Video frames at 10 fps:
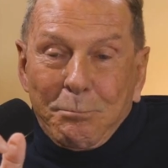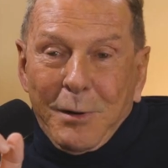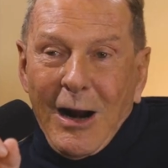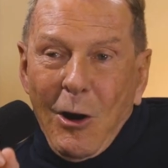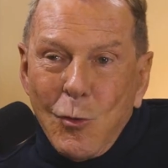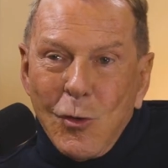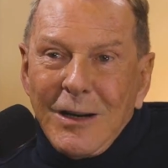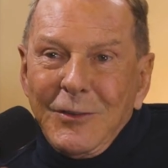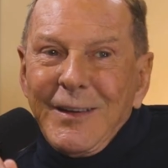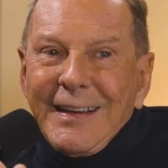
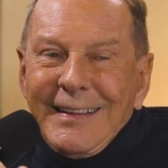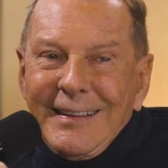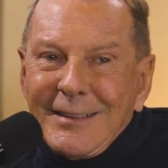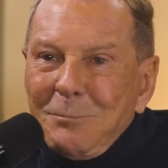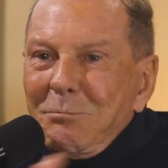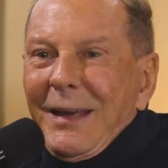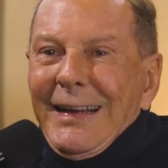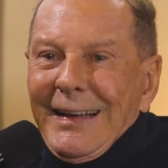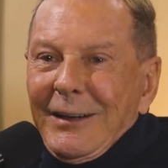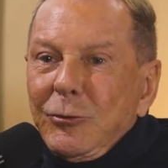Brauchen wir diese
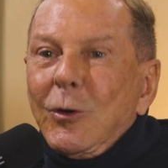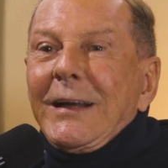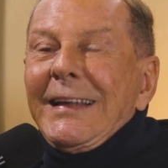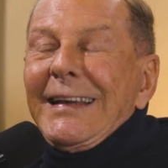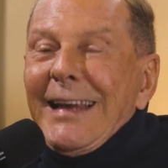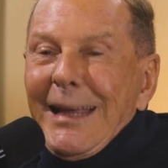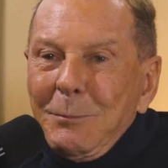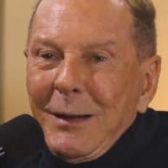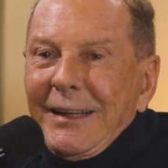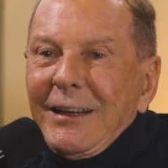Pille nur in
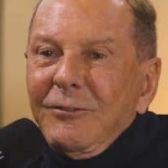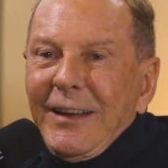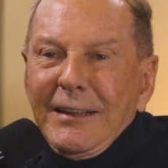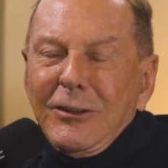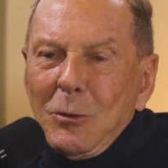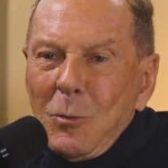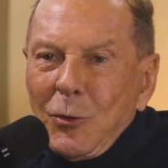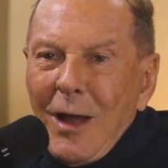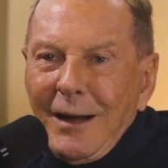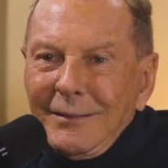nebligen
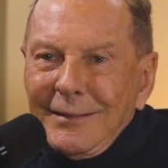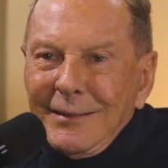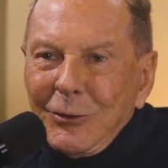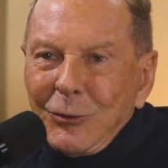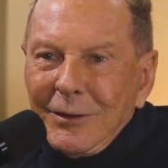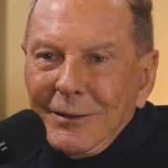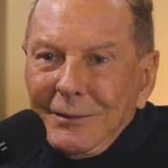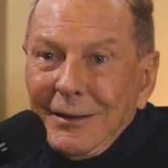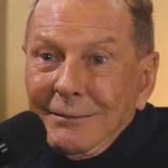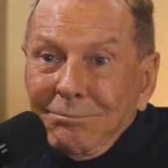Wintermonaten
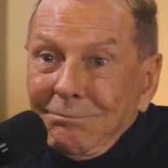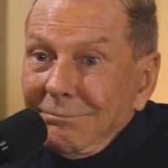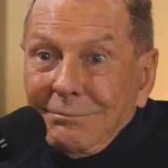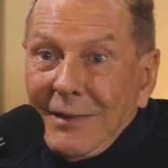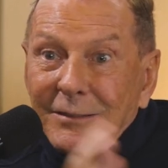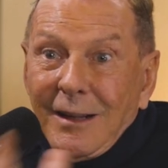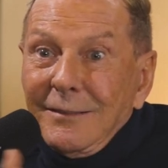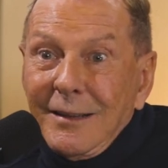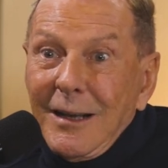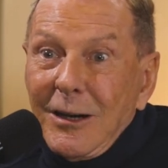oder ähm, das
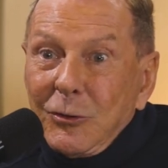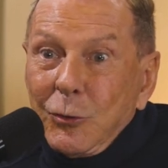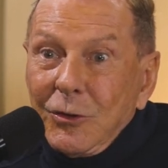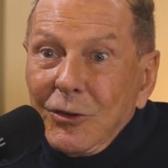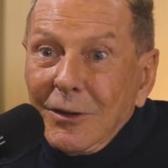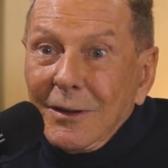ganze Jahr durch?